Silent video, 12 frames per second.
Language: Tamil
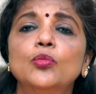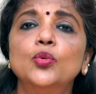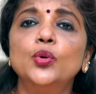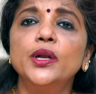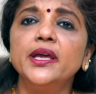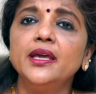
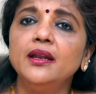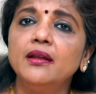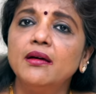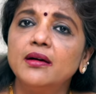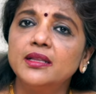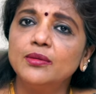முறை
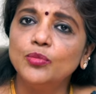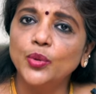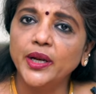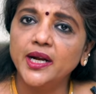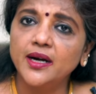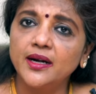இல்லாத
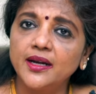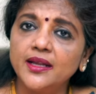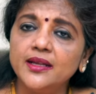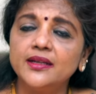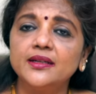முறைகள்ல